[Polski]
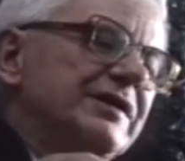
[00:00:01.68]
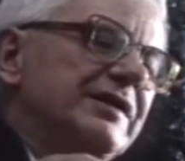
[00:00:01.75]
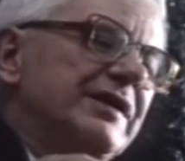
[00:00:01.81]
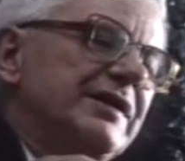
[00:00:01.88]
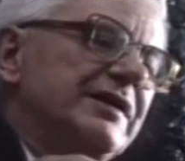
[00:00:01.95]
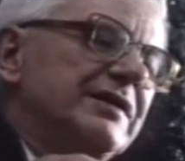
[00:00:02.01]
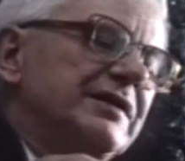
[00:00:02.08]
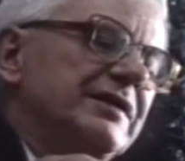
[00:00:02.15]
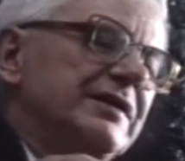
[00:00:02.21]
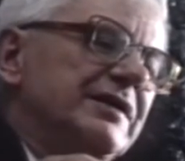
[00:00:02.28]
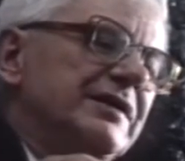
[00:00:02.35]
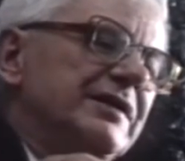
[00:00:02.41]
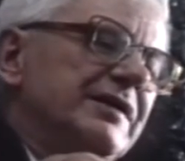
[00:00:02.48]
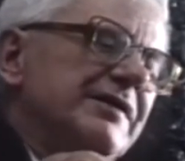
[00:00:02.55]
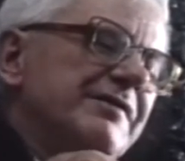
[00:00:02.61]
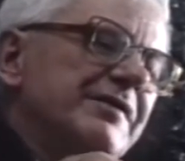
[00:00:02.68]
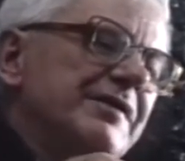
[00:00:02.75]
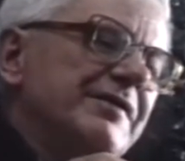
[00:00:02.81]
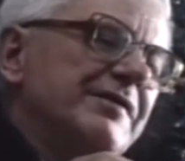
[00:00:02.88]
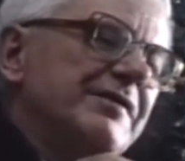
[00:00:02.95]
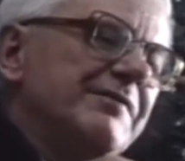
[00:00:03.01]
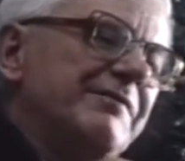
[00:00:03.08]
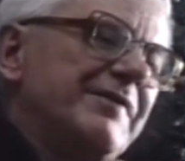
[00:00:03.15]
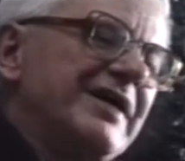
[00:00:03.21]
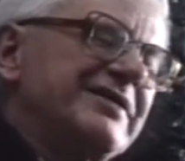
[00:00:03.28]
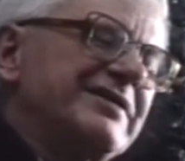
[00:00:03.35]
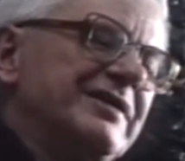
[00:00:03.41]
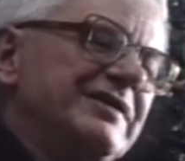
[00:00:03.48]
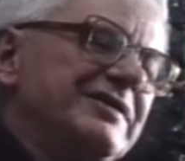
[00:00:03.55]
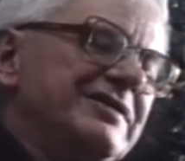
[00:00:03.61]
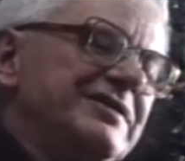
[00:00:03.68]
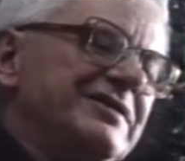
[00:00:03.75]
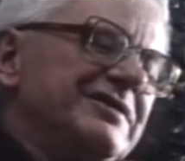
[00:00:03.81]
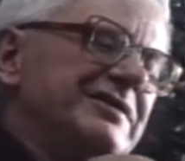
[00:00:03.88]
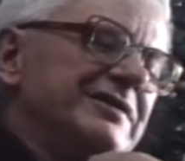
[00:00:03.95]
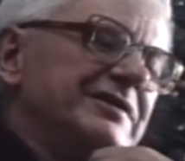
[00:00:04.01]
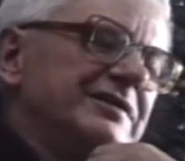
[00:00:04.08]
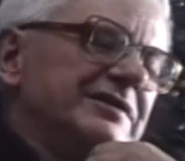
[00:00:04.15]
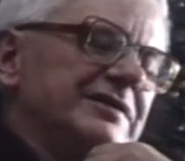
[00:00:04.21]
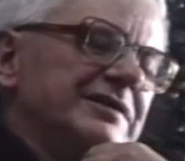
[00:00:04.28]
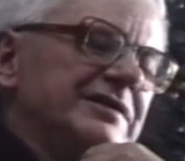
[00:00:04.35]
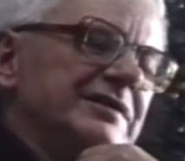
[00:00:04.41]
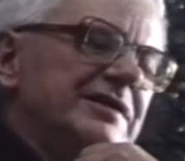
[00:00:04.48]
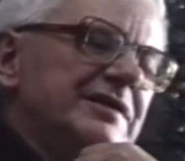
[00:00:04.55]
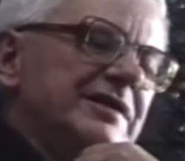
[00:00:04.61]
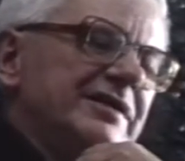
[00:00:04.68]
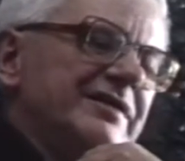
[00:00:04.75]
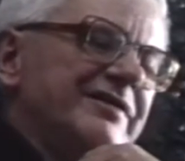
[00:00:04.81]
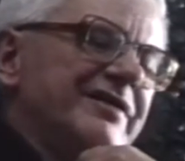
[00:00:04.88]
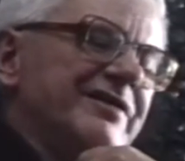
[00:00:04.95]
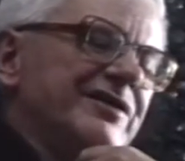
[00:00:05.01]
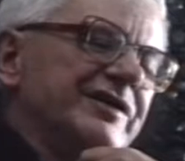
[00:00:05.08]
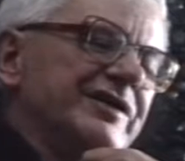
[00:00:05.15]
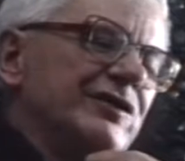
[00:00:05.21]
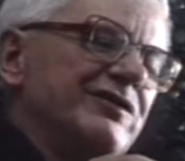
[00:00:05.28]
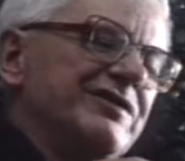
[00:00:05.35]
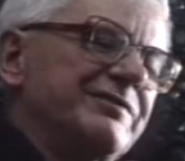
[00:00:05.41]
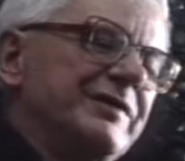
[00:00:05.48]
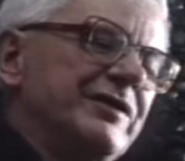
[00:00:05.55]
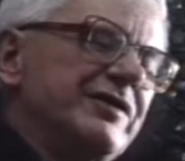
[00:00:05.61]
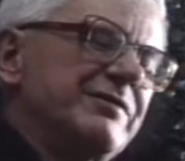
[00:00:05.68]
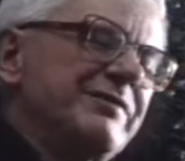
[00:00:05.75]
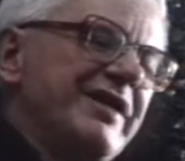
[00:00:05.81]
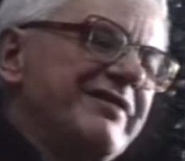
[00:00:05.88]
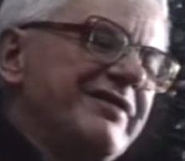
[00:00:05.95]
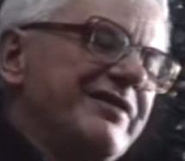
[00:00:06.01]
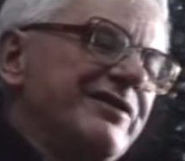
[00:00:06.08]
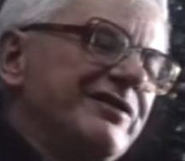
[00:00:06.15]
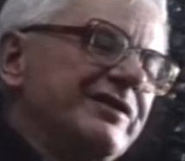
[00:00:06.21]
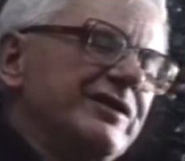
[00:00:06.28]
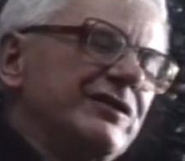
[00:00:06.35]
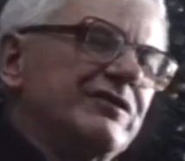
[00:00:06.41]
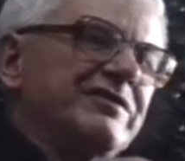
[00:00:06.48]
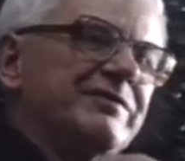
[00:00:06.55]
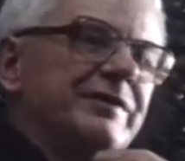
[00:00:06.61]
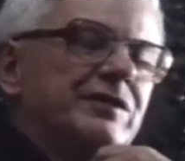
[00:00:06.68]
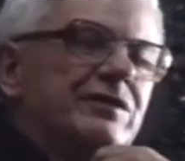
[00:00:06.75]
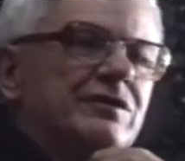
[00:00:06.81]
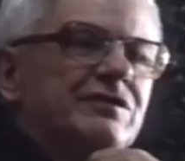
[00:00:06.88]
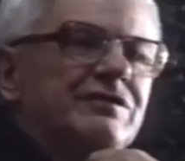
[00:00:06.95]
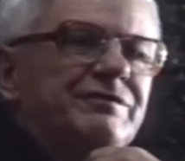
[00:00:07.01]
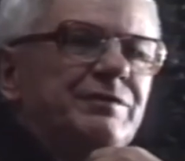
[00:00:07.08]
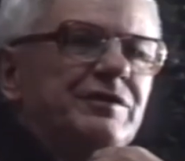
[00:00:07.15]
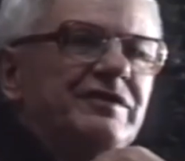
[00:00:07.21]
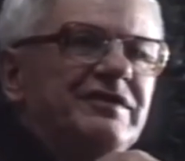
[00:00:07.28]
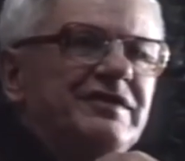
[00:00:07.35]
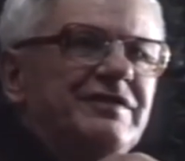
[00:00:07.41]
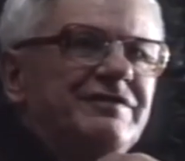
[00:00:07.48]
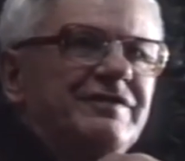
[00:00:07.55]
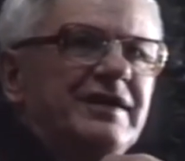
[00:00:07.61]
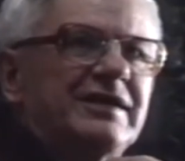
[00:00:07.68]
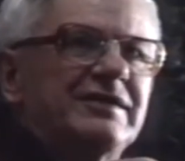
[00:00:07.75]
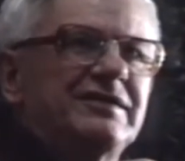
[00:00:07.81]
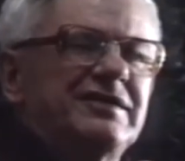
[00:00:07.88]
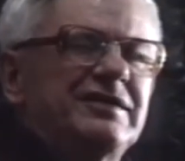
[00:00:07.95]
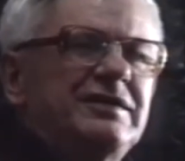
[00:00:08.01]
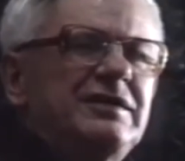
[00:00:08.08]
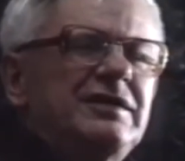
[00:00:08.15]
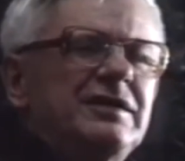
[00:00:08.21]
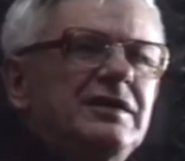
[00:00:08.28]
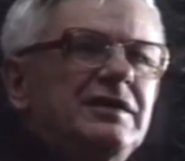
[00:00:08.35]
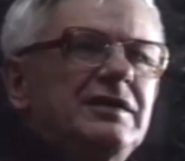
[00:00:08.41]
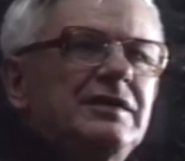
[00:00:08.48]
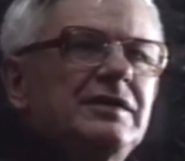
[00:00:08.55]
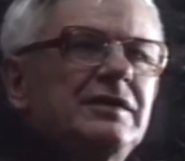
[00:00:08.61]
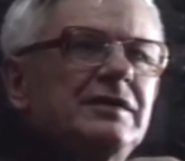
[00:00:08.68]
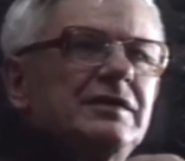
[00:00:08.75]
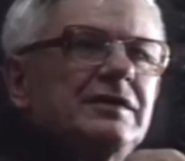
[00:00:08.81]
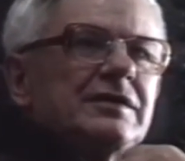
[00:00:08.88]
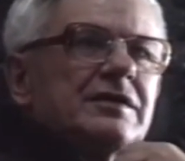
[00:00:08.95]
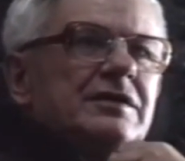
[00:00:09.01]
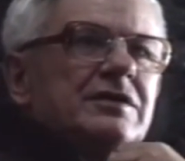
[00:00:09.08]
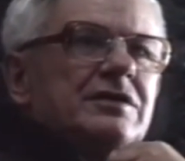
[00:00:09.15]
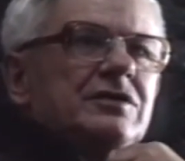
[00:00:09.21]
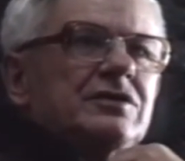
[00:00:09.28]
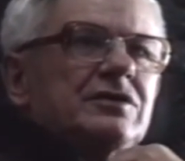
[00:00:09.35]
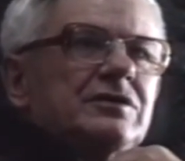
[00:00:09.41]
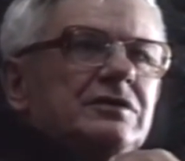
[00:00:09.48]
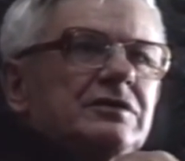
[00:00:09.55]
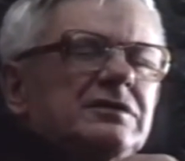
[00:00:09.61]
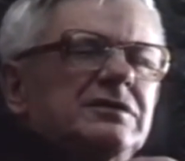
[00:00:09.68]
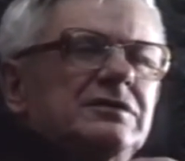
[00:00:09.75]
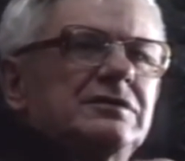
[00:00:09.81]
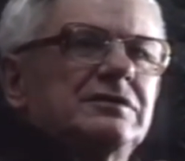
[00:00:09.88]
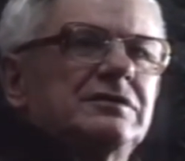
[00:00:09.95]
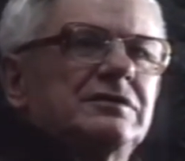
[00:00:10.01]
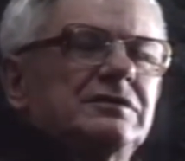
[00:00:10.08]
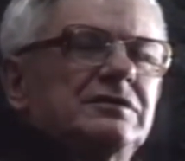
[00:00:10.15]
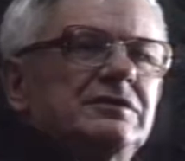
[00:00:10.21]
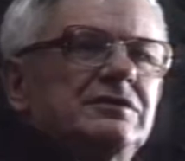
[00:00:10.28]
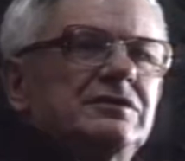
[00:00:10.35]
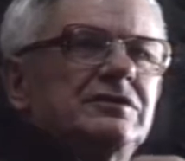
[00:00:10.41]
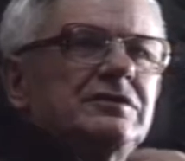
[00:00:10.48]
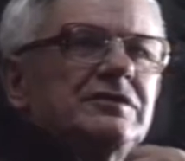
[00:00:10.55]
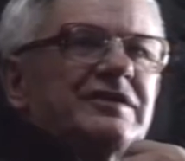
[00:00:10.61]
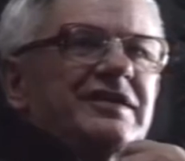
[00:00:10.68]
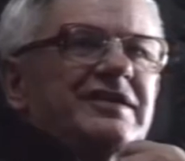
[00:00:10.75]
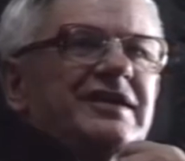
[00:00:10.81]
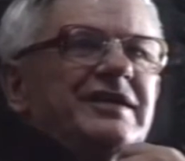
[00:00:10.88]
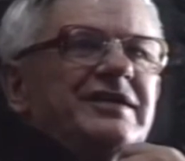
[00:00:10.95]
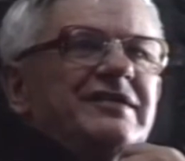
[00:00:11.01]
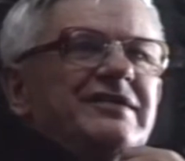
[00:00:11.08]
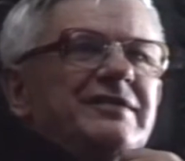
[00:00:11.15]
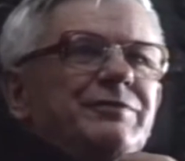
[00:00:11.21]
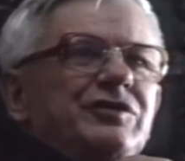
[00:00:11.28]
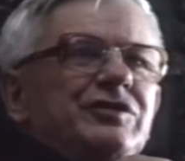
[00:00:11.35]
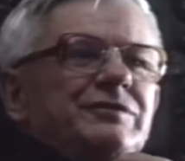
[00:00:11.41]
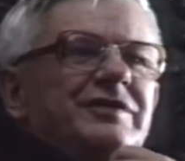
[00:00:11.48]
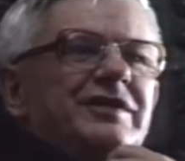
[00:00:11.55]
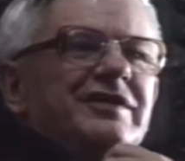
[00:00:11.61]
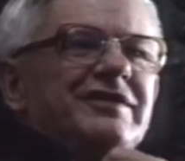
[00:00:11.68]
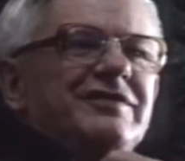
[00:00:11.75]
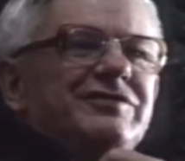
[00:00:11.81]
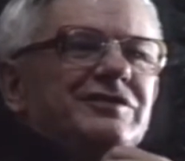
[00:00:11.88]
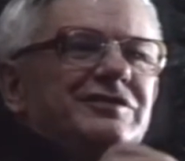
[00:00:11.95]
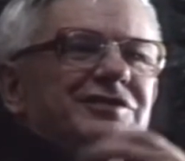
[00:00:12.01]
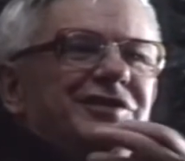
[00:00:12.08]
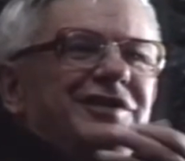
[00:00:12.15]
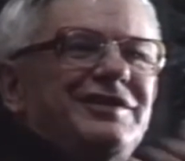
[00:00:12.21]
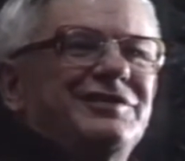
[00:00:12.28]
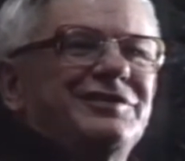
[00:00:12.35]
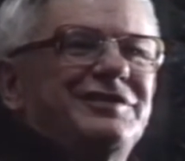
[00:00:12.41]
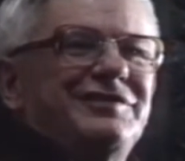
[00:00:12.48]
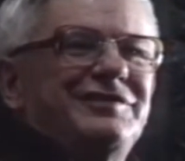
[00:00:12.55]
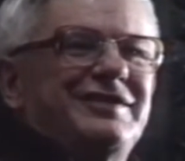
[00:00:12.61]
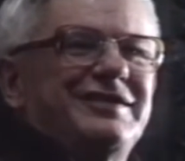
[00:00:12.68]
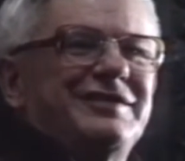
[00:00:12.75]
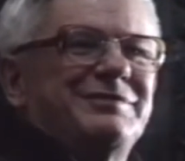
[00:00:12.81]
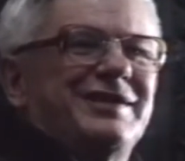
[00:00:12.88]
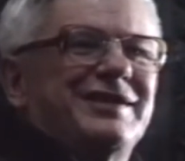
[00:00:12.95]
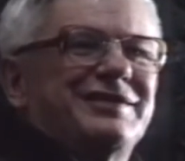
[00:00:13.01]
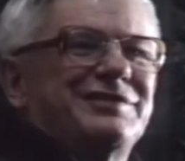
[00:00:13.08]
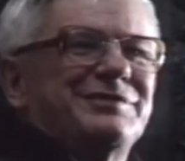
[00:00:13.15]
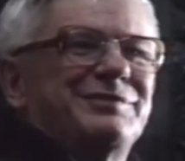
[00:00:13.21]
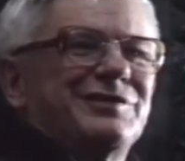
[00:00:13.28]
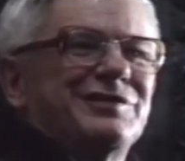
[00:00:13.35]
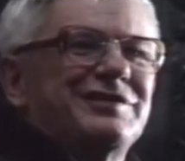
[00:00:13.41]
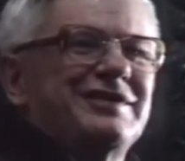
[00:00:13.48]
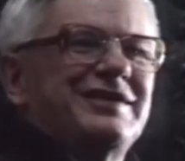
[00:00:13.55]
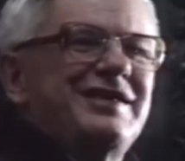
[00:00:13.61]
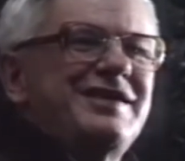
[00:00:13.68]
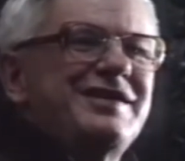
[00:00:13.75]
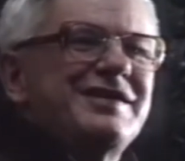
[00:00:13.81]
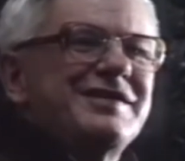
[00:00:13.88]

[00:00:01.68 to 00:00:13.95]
te, y, marzec 68 y, i maj 68 roku w Polsce i Francji, to y, no, zasadnicze podobieństwo to jest oczywiście bardzo proste.